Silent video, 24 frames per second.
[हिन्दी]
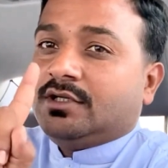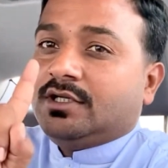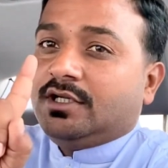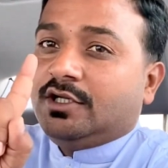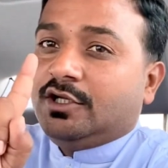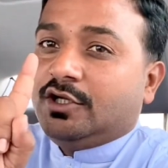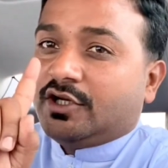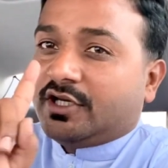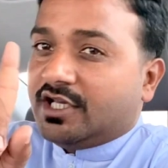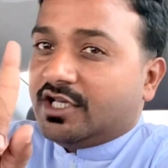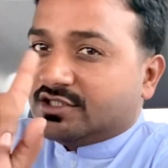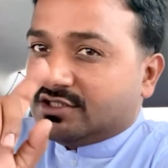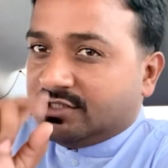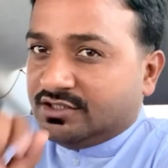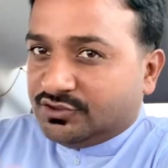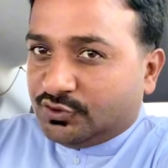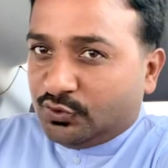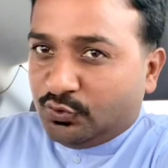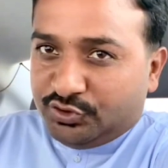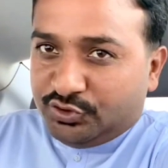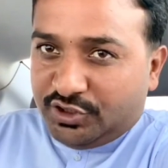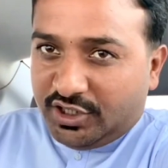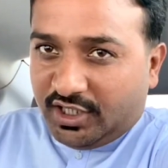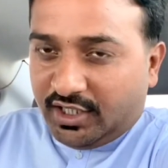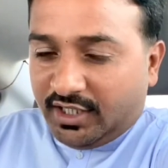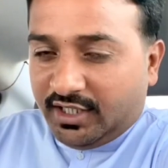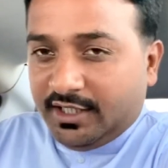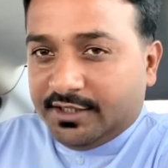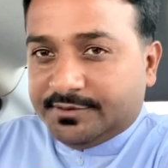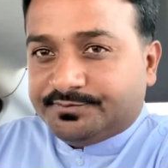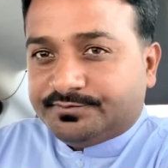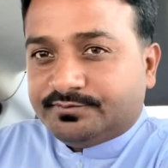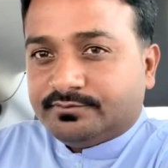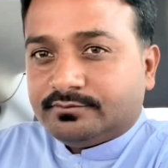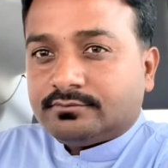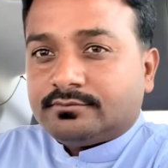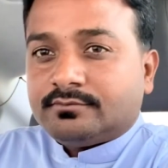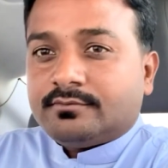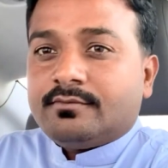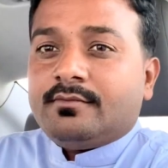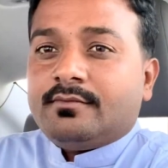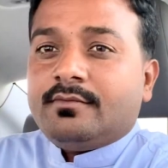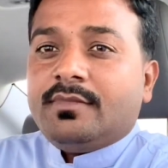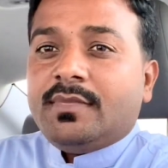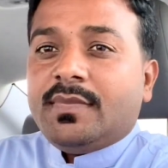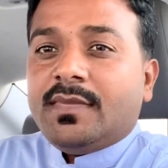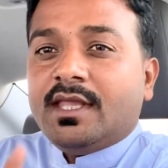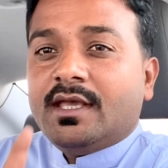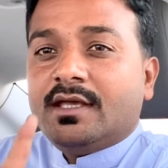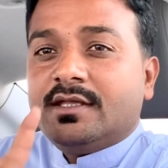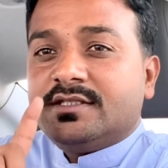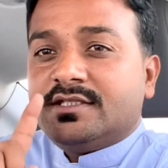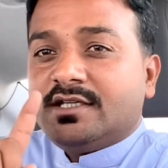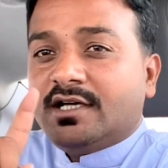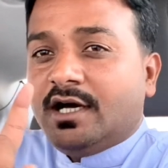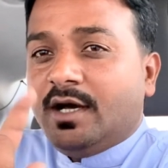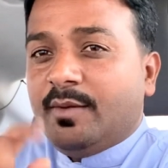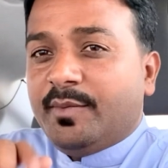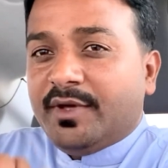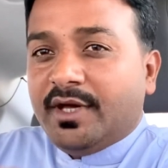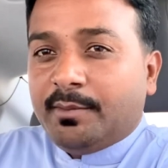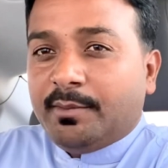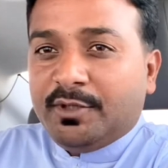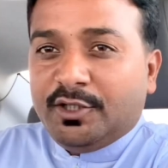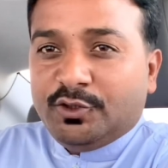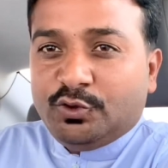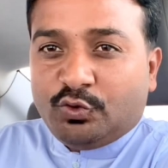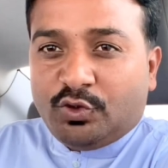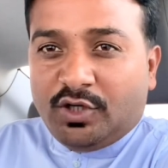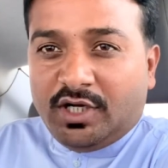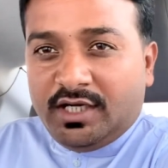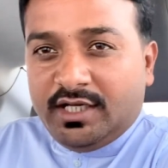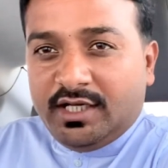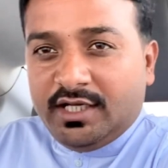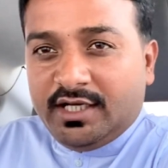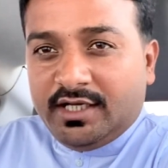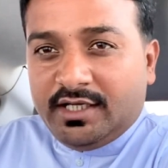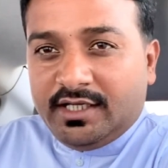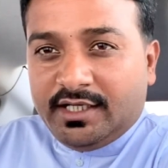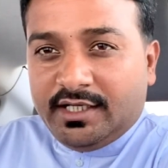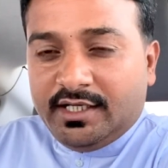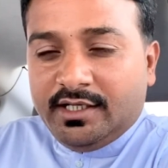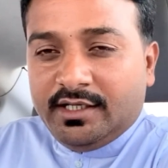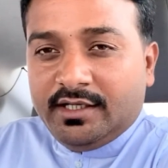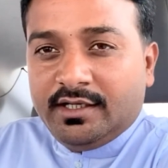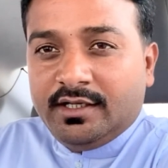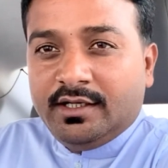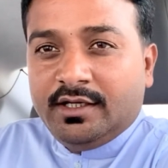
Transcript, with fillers: लोकेशन जरूर देखनी है जहाँ पे आपने दुकान लेनी है